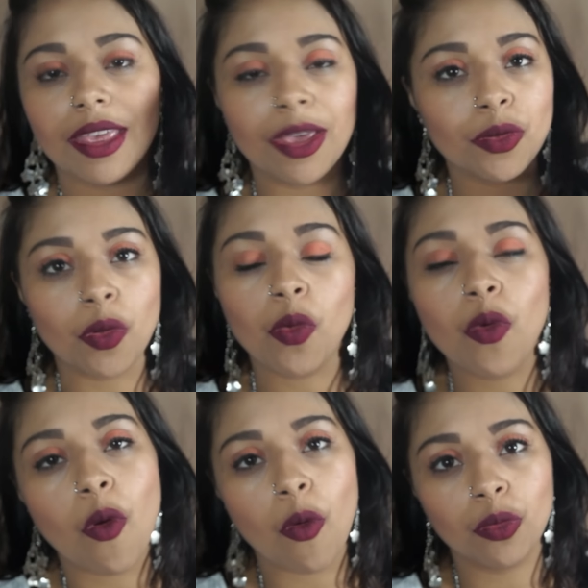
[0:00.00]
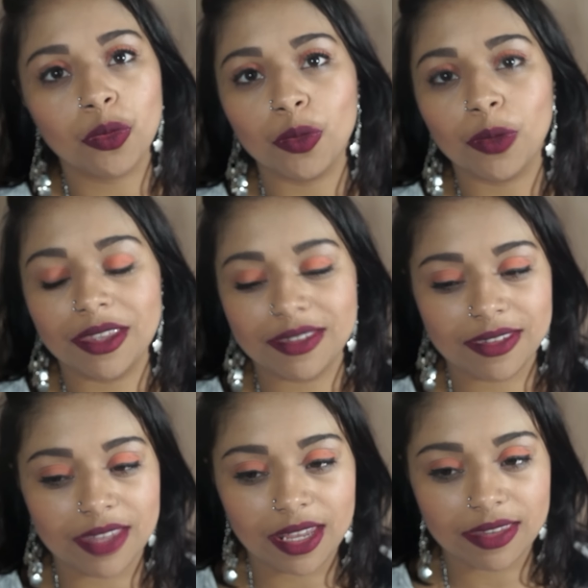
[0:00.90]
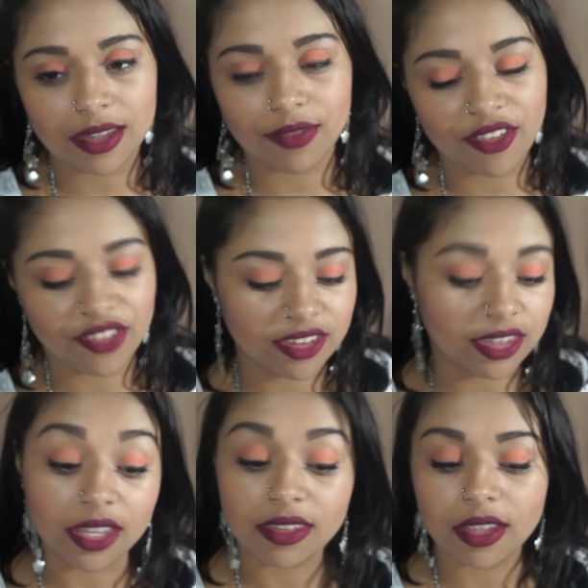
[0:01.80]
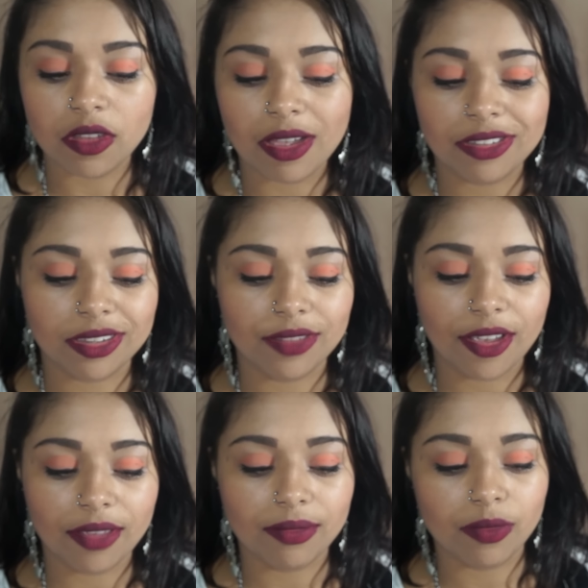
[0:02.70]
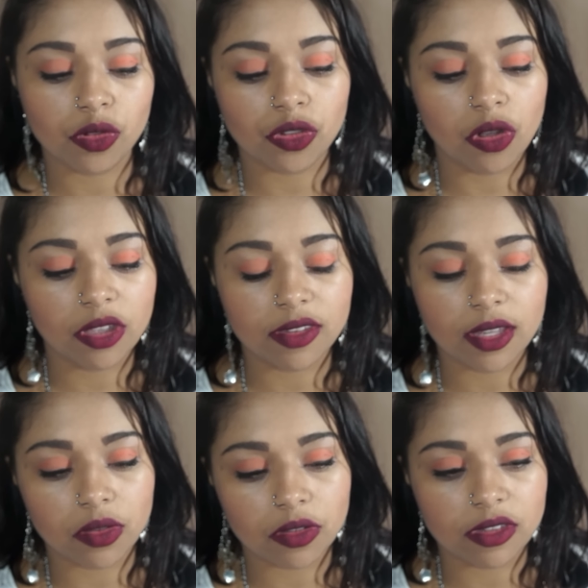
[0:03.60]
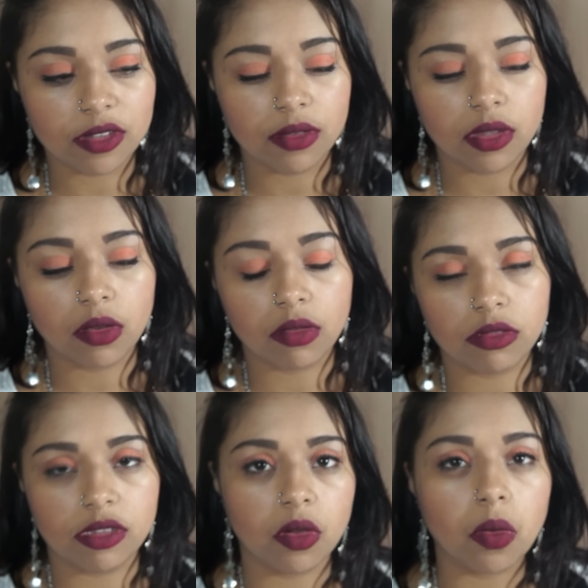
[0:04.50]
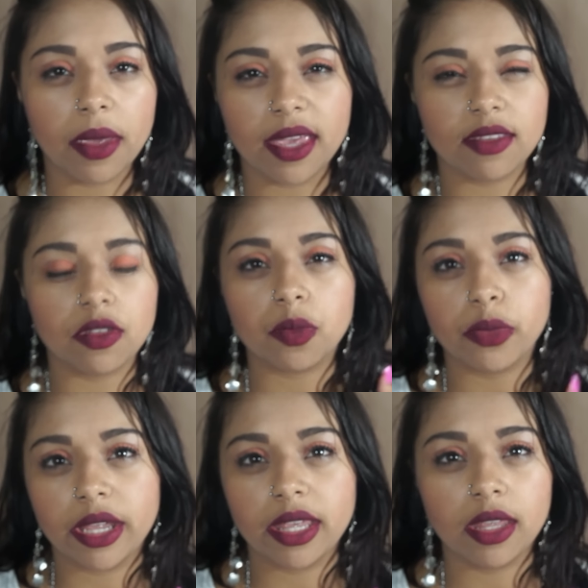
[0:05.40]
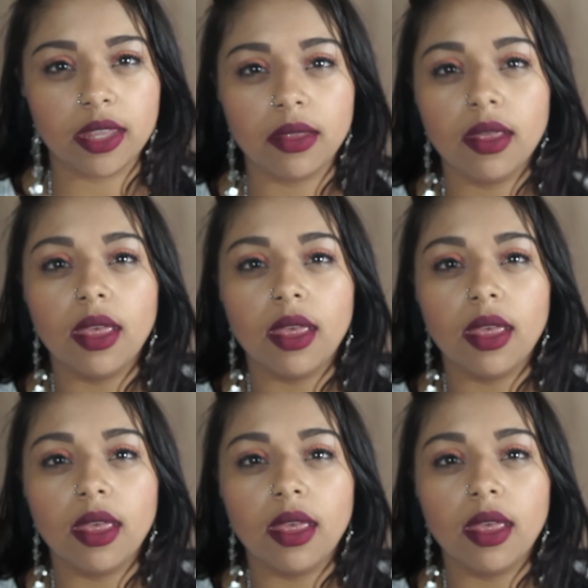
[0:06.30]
eu não conto esses três anos, vai fazer três anos, eu acho que vai uns dois anos e cinco meses por aí.